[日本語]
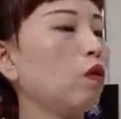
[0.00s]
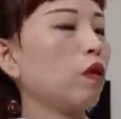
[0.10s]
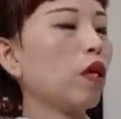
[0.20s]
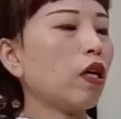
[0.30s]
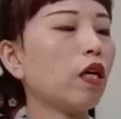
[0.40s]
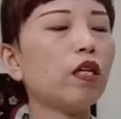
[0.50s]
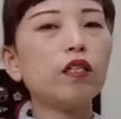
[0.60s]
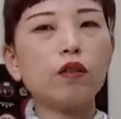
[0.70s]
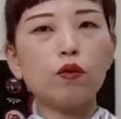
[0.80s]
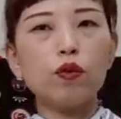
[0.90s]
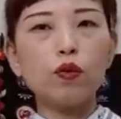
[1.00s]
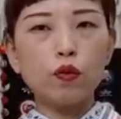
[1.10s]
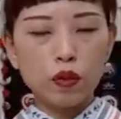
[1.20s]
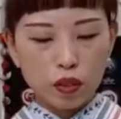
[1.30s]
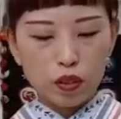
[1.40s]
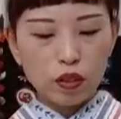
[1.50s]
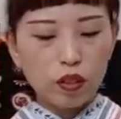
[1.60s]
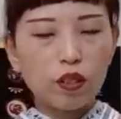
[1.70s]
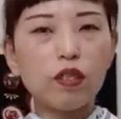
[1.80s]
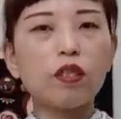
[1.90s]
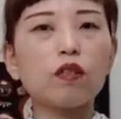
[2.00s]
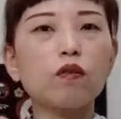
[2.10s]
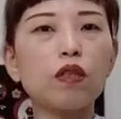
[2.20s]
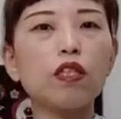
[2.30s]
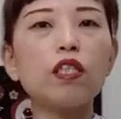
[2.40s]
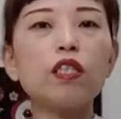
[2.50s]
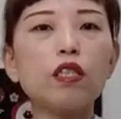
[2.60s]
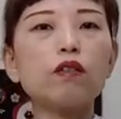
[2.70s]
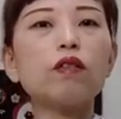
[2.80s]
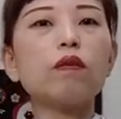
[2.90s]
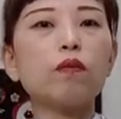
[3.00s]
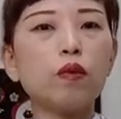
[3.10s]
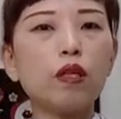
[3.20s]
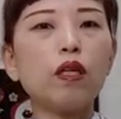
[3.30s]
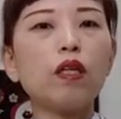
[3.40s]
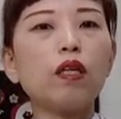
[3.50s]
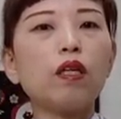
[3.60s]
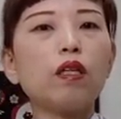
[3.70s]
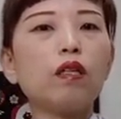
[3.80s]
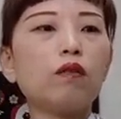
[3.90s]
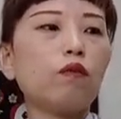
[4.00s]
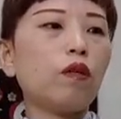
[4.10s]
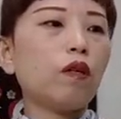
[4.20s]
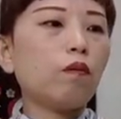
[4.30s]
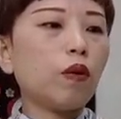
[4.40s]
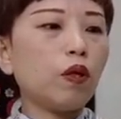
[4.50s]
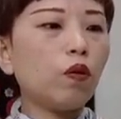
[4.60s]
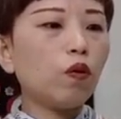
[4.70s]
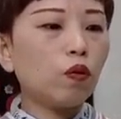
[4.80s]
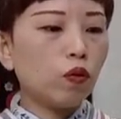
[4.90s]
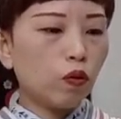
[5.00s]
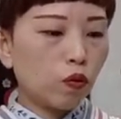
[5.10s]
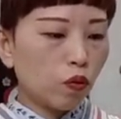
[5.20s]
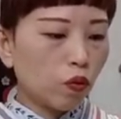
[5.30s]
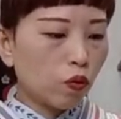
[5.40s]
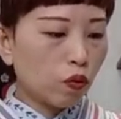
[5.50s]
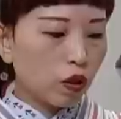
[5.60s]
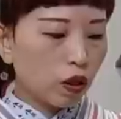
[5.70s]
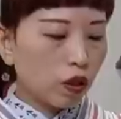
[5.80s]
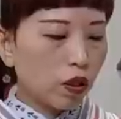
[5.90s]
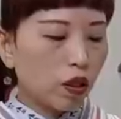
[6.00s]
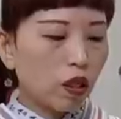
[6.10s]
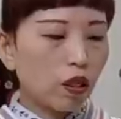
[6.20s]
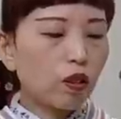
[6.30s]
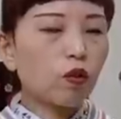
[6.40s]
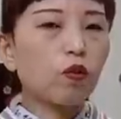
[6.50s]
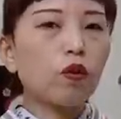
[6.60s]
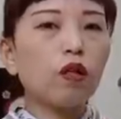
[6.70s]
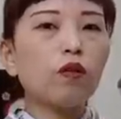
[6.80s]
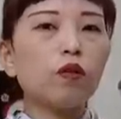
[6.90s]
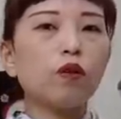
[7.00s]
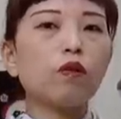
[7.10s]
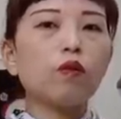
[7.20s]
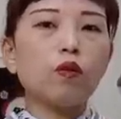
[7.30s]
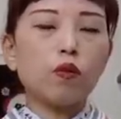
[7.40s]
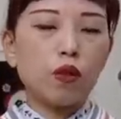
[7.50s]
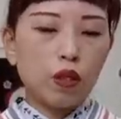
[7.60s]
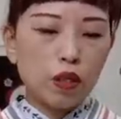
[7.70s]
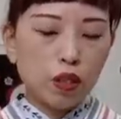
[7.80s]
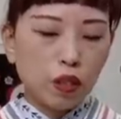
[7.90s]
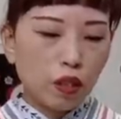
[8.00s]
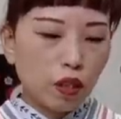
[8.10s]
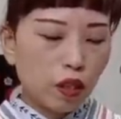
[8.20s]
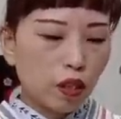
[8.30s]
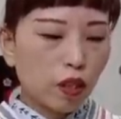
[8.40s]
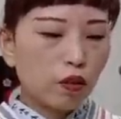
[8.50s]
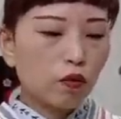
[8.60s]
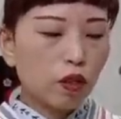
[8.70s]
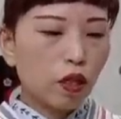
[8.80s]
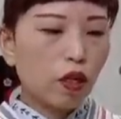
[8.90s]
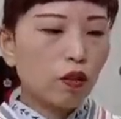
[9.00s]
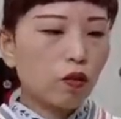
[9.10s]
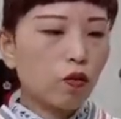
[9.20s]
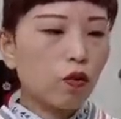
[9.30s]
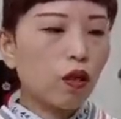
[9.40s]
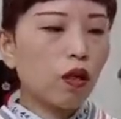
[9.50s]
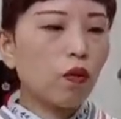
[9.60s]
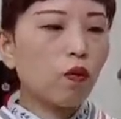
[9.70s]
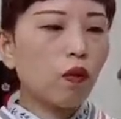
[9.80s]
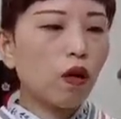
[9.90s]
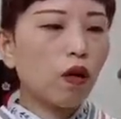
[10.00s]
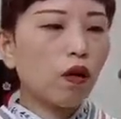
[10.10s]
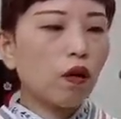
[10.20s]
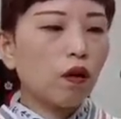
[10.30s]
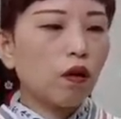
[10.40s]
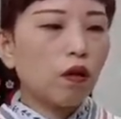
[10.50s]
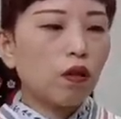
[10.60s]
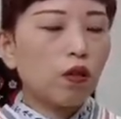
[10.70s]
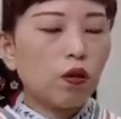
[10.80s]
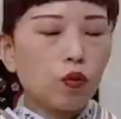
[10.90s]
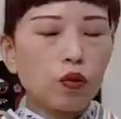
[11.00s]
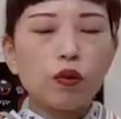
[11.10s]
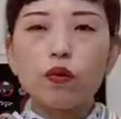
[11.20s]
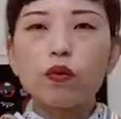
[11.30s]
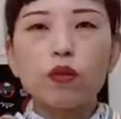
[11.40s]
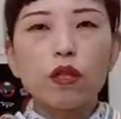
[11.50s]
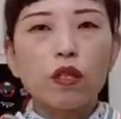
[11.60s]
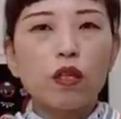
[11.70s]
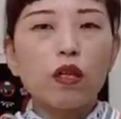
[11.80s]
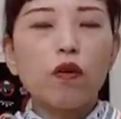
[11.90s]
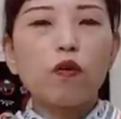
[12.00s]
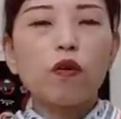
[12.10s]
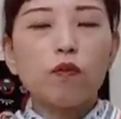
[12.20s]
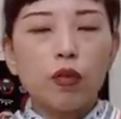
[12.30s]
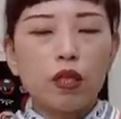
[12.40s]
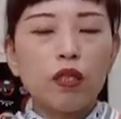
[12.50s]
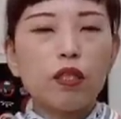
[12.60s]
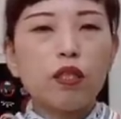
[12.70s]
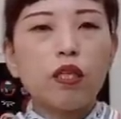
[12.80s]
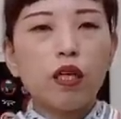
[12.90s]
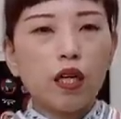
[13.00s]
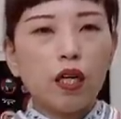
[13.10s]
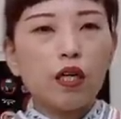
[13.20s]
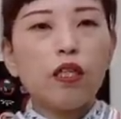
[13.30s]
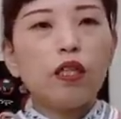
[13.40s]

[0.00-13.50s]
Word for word: 経営者の一人なので小さくてもねなのでやっぱり本業の方に影響のあるようなことはしちゃいけないのでそこら辺は一応気をつけております。はい、